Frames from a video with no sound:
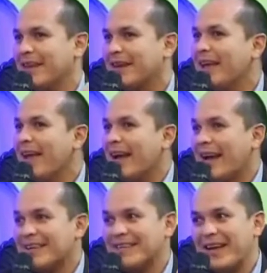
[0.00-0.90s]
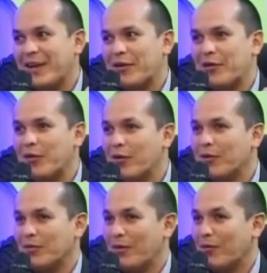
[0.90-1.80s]
estar casado
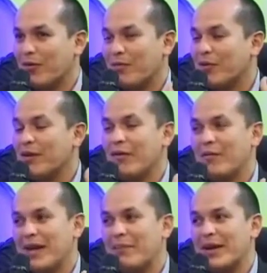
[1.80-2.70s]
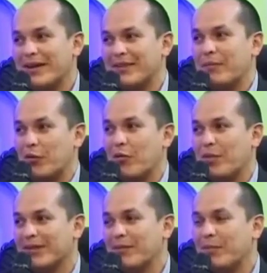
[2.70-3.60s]
o, o formar una familia para recién
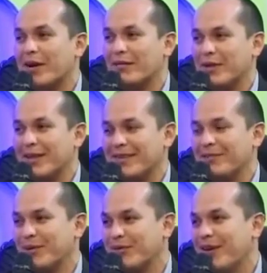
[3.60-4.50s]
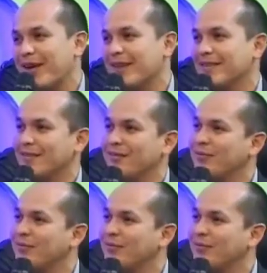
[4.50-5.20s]
preocuparse por las finanzas personales.